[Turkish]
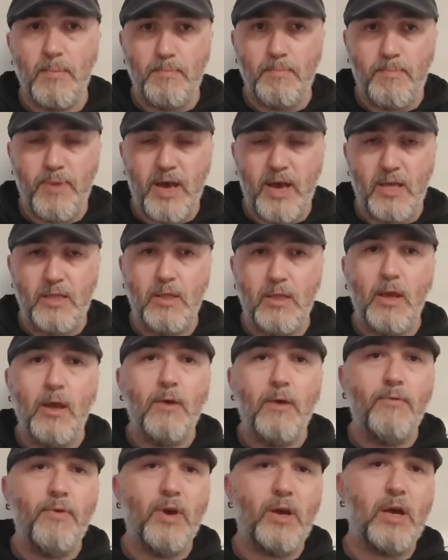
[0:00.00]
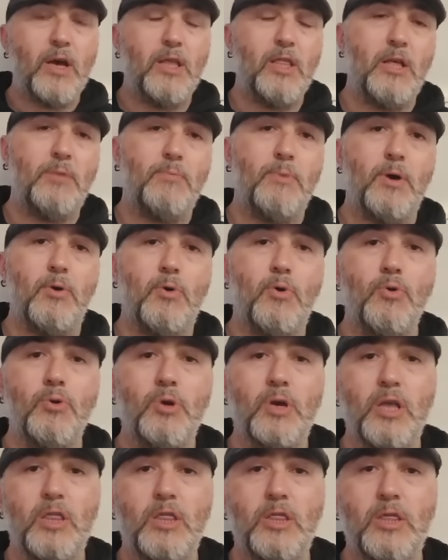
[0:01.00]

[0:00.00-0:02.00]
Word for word: ben ve kanalıma konuk